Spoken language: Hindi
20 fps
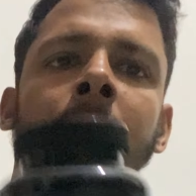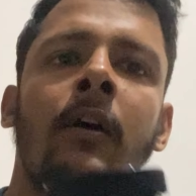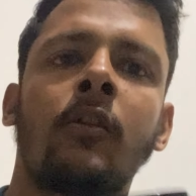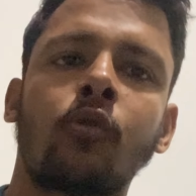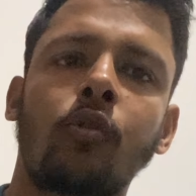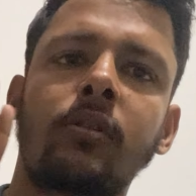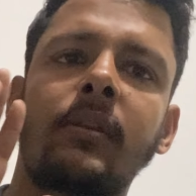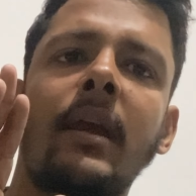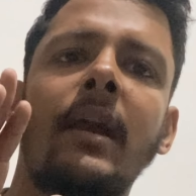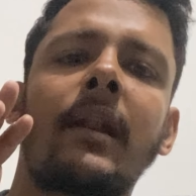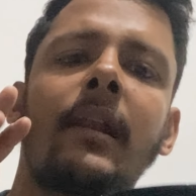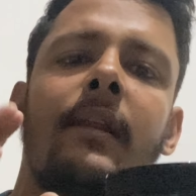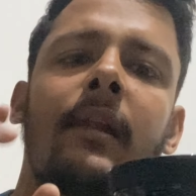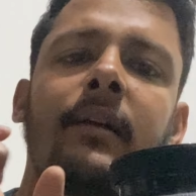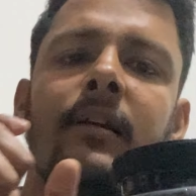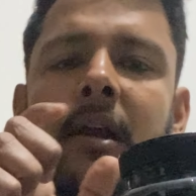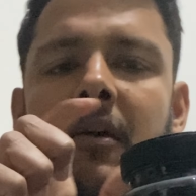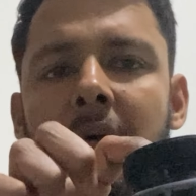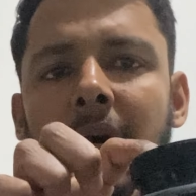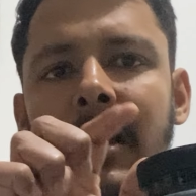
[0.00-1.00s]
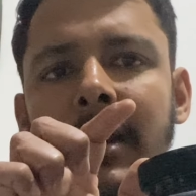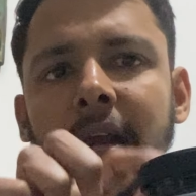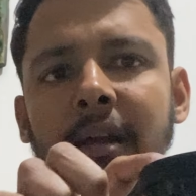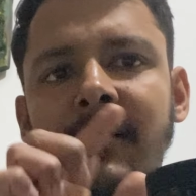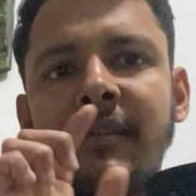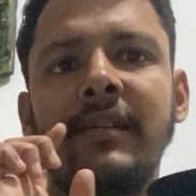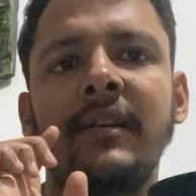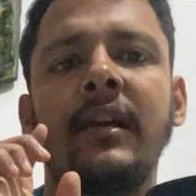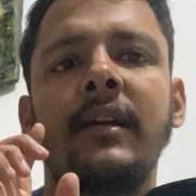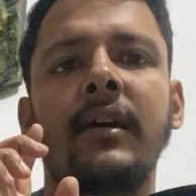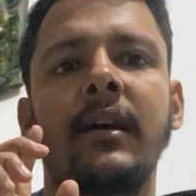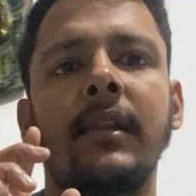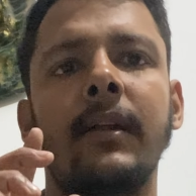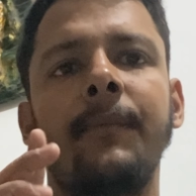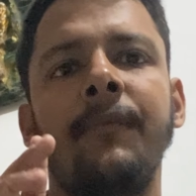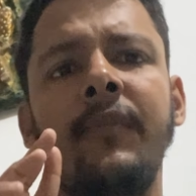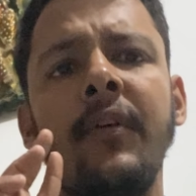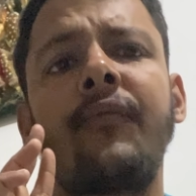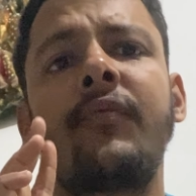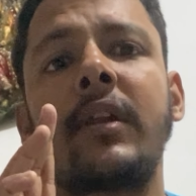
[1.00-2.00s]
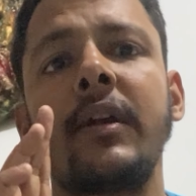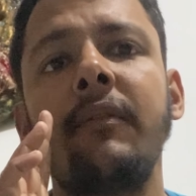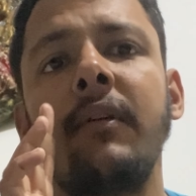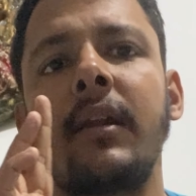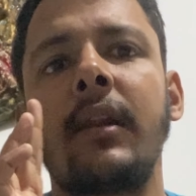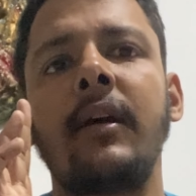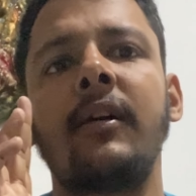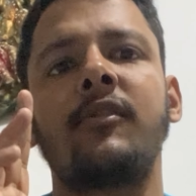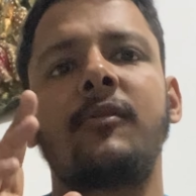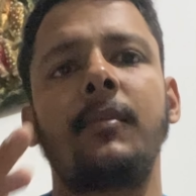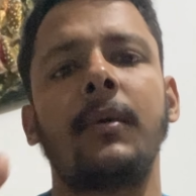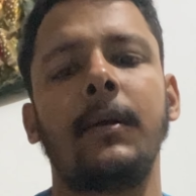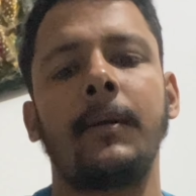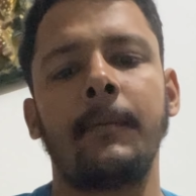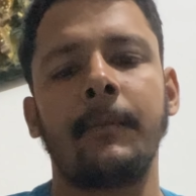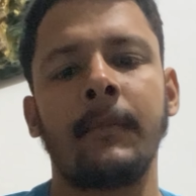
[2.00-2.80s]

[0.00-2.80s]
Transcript: तो देख लेना ये वाली अच्छी है ज़्यादा फिफ्टी वन है इसमें